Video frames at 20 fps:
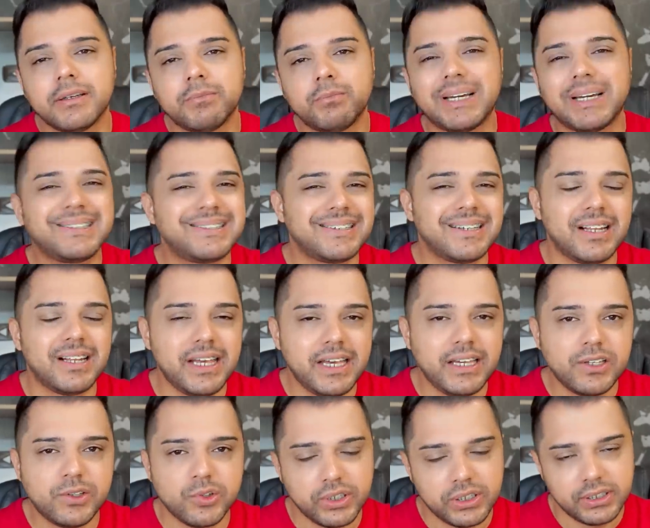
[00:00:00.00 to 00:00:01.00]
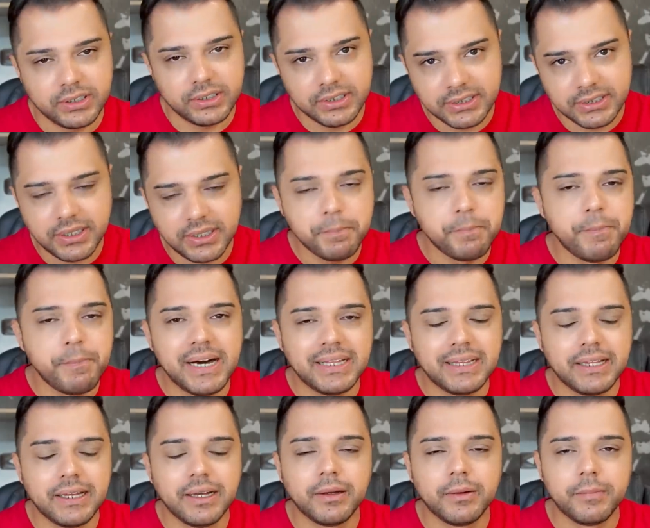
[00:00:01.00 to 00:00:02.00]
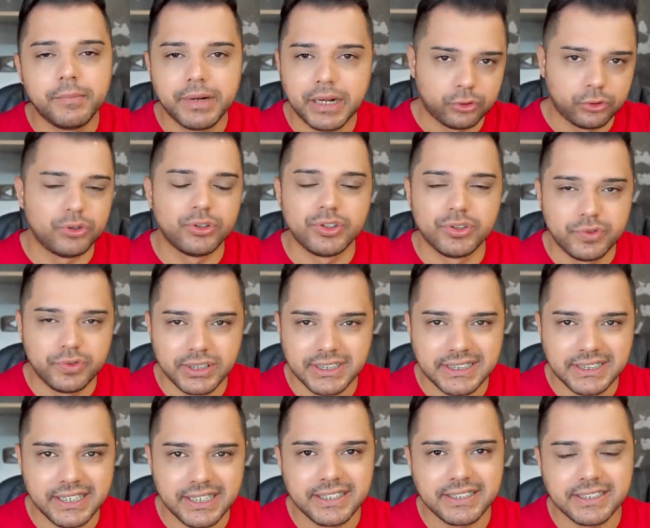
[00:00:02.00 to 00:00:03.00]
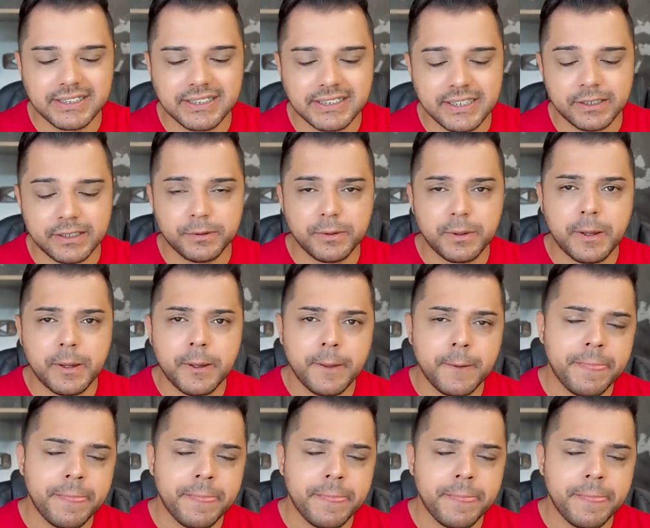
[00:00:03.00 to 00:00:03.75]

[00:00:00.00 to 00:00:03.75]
Uma excelente semana para todos vocês, tá certo?